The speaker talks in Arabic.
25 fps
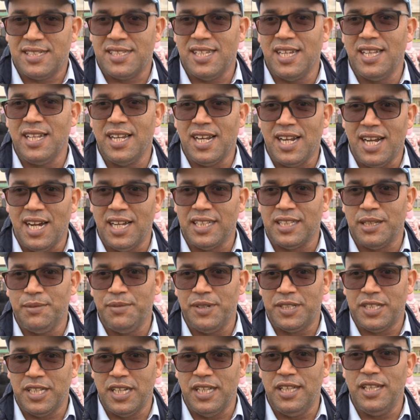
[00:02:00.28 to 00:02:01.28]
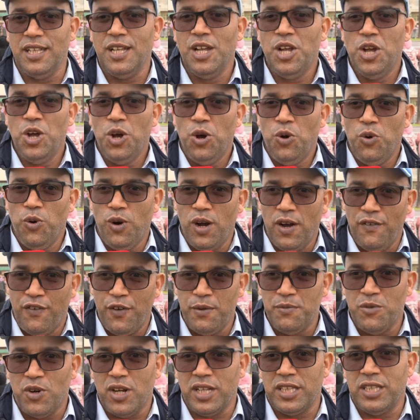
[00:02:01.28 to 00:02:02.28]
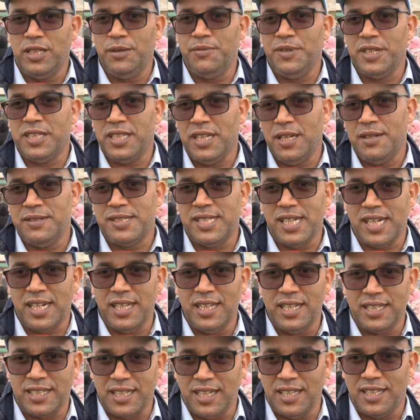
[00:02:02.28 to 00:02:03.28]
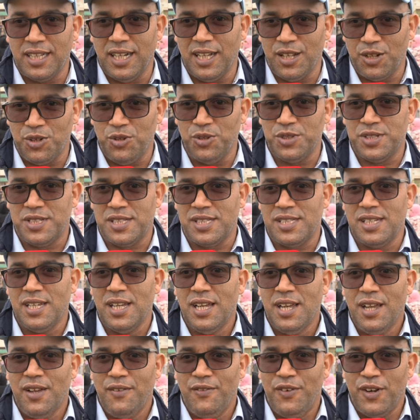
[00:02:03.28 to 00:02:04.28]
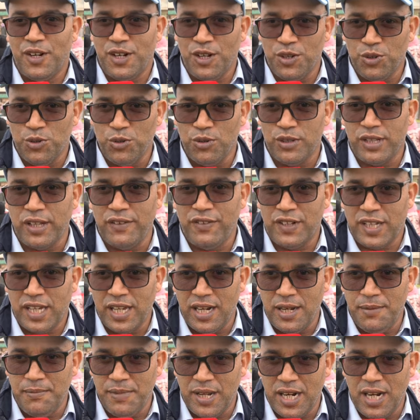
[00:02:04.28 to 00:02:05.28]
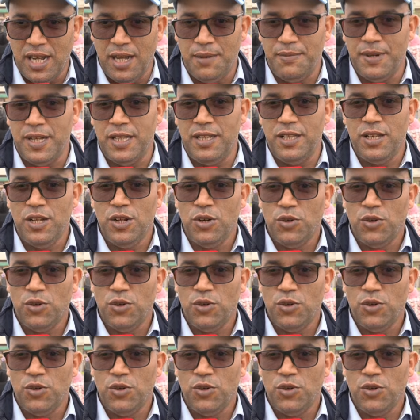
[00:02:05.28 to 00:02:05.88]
سالة قاطبه وفي مقدمتها ساكنه قطاع القدس فكنقول ضيف الكريم مرحبا